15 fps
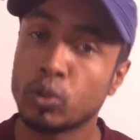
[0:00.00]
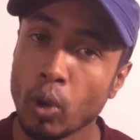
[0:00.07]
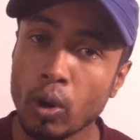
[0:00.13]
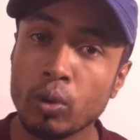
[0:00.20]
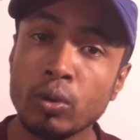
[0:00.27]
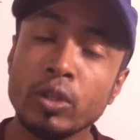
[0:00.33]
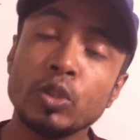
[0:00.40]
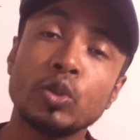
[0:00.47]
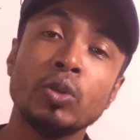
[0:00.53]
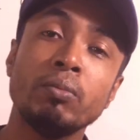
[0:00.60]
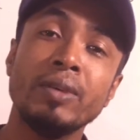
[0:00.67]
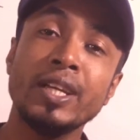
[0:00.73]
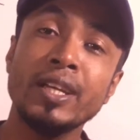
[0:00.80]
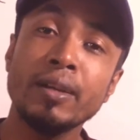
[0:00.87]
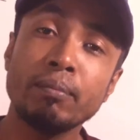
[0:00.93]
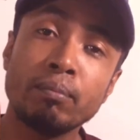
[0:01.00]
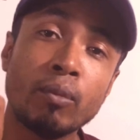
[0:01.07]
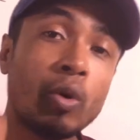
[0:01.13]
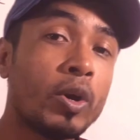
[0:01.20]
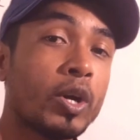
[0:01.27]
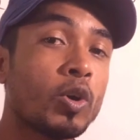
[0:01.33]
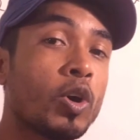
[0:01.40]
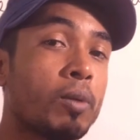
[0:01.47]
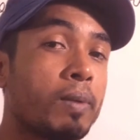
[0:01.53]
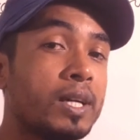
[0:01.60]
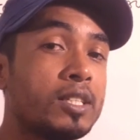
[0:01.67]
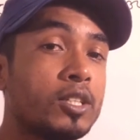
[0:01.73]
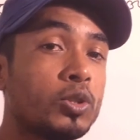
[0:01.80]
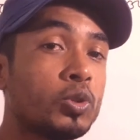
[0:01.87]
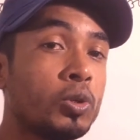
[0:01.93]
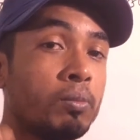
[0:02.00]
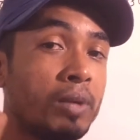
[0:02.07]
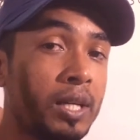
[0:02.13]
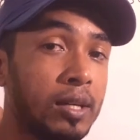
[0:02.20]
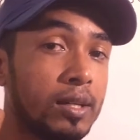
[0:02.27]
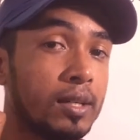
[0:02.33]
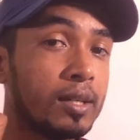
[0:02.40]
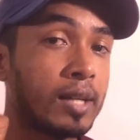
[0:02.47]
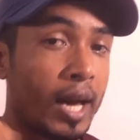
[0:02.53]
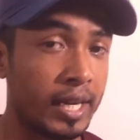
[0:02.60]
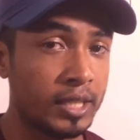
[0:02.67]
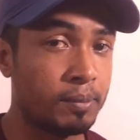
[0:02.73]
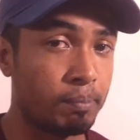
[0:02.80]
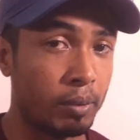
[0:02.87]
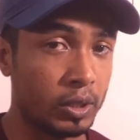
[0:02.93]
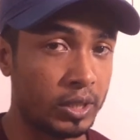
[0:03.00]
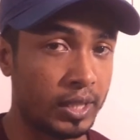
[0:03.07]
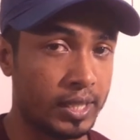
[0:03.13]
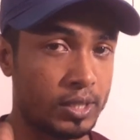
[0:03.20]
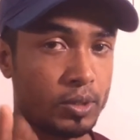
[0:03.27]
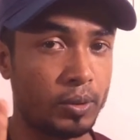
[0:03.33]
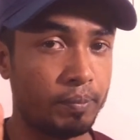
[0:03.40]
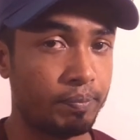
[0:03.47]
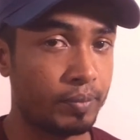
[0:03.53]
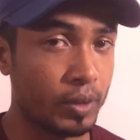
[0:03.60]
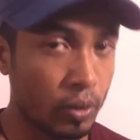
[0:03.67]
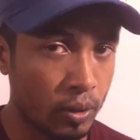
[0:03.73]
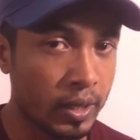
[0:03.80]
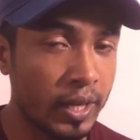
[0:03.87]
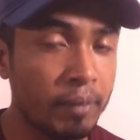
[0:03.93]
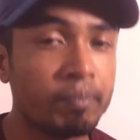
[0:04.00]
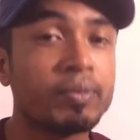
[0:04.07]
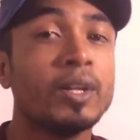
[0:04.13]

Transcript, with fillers: তখনই তুমি মনে করবা যে তুমি রাইট পথে আছো ওকে